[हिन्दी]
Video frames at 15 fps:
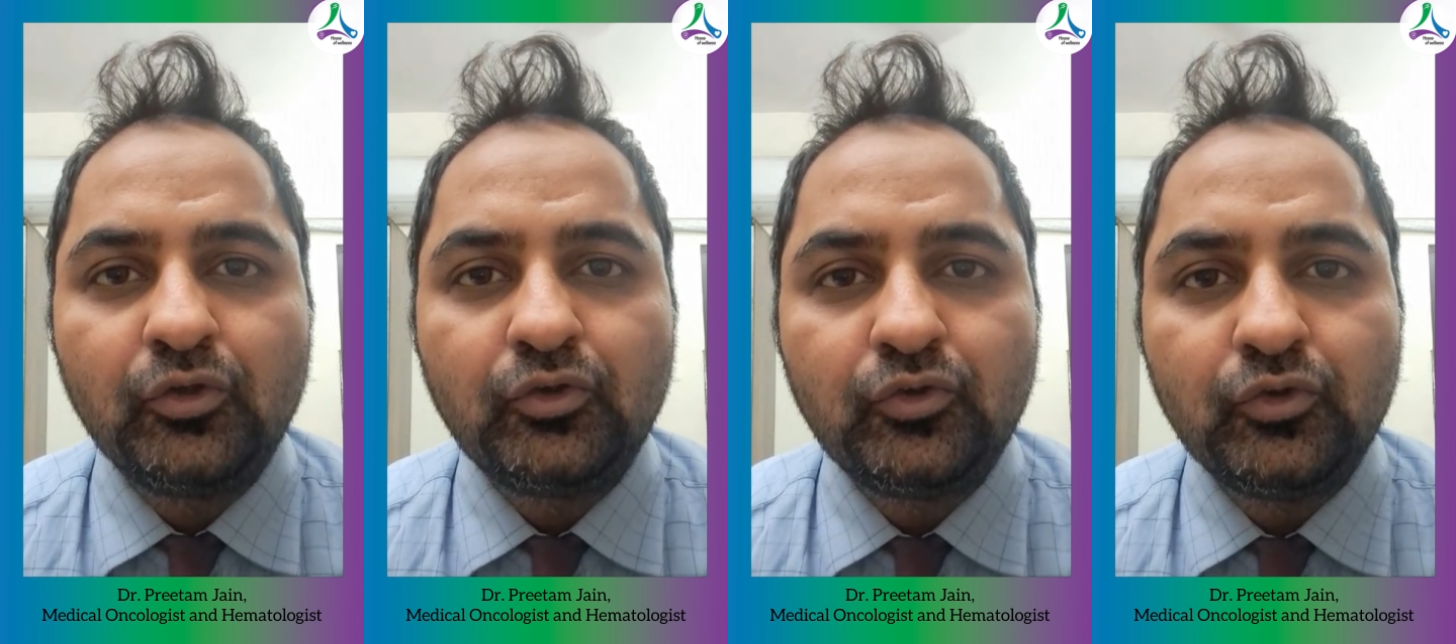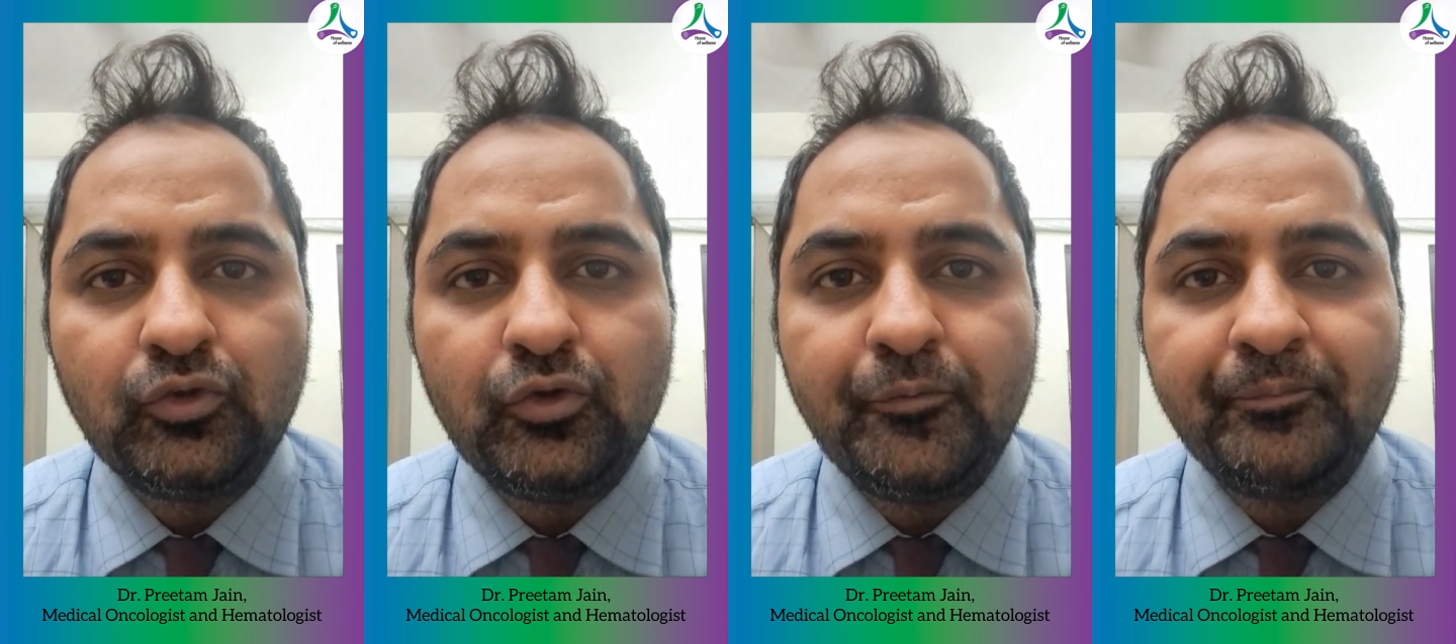
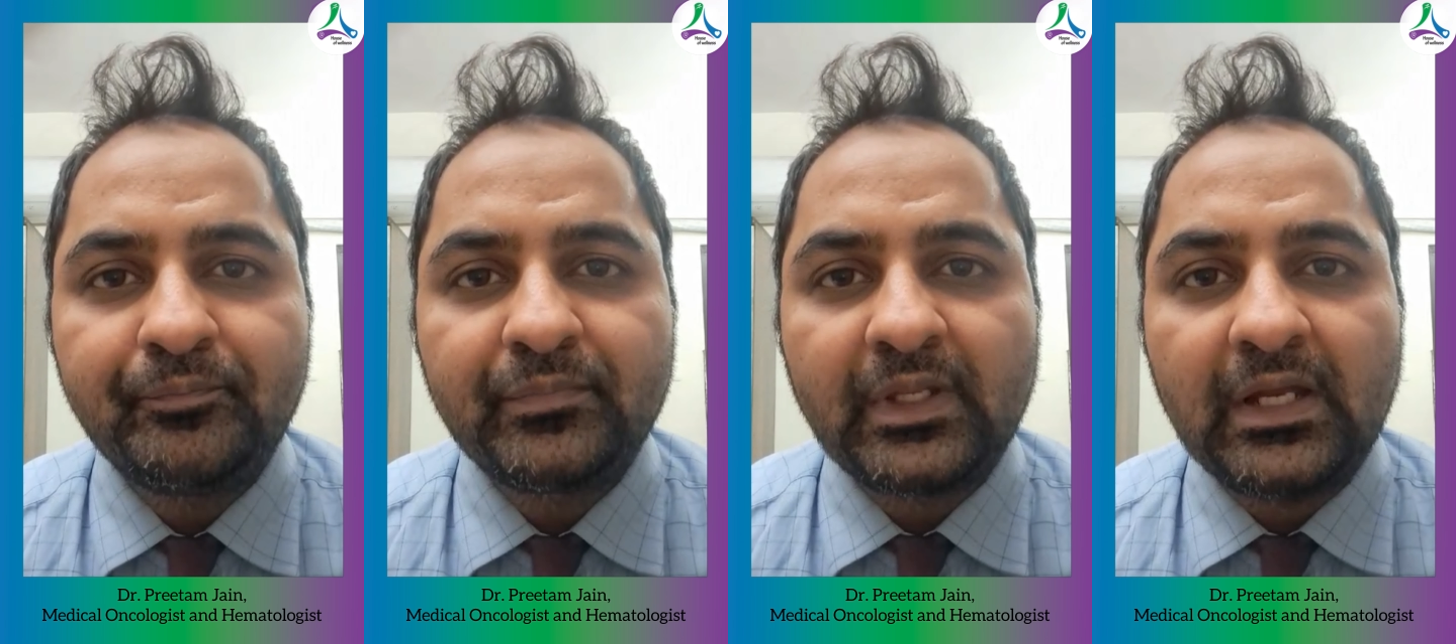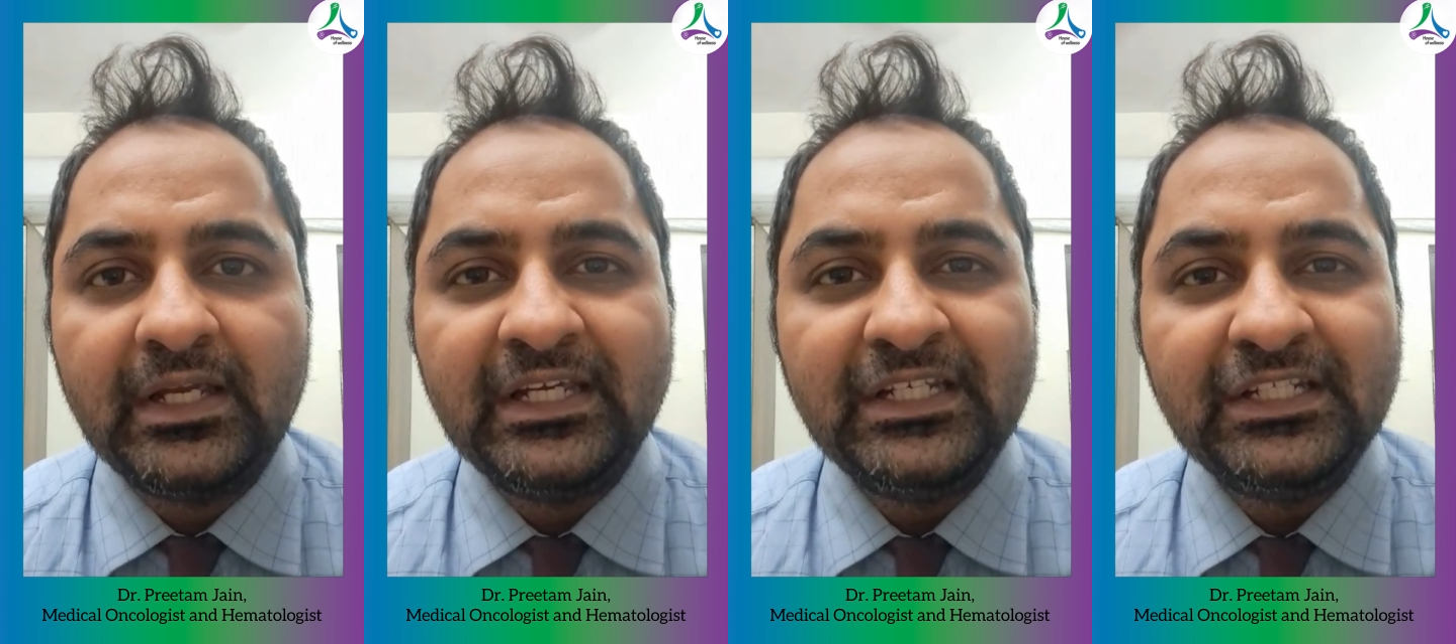तो
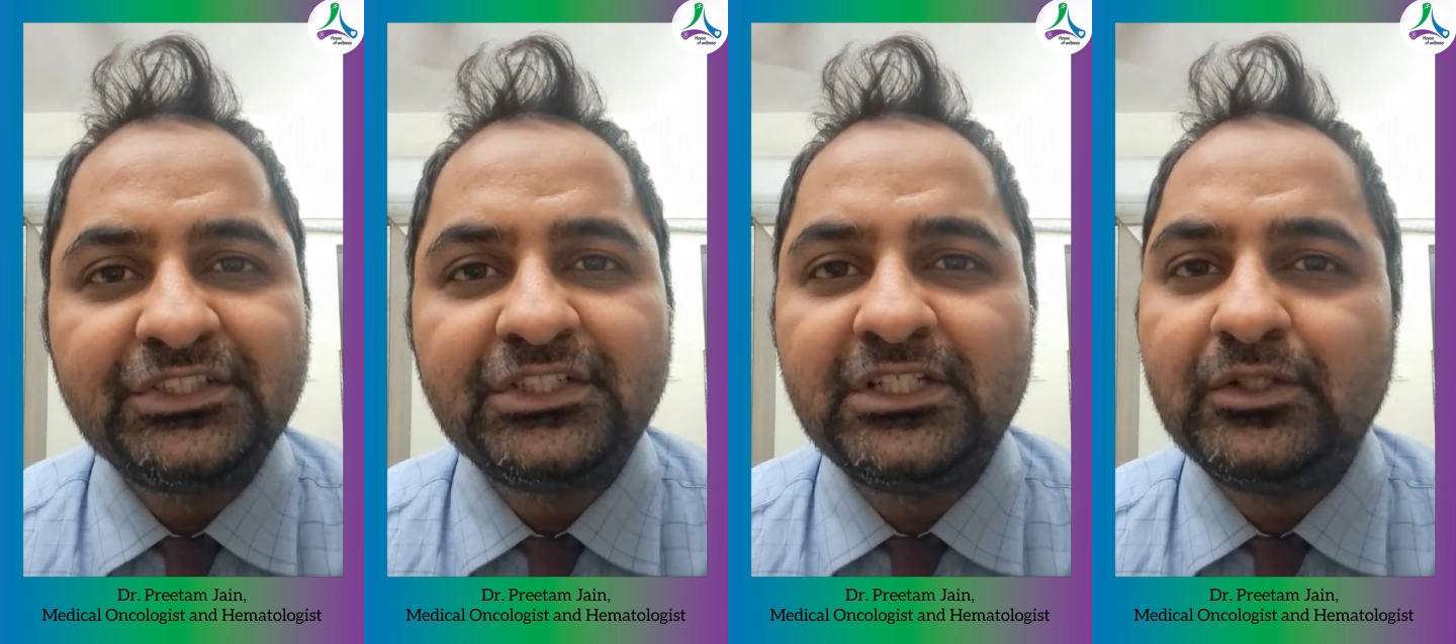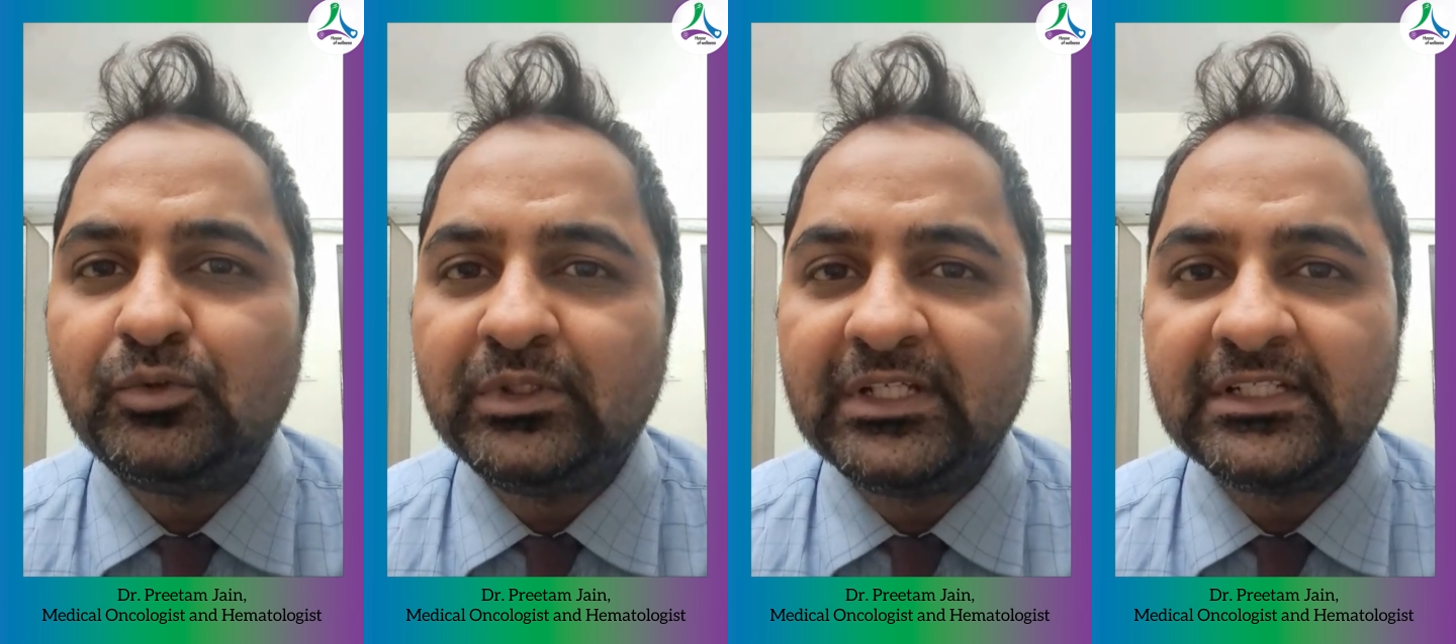इनिशियली
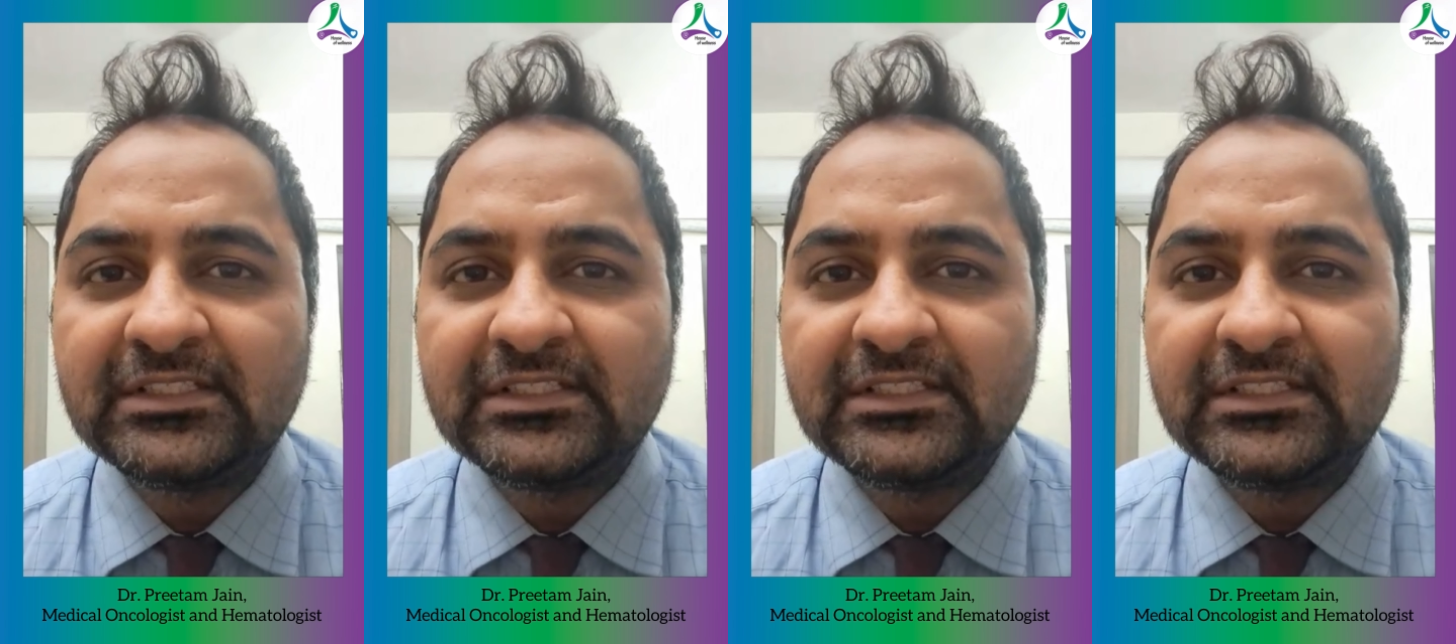उनके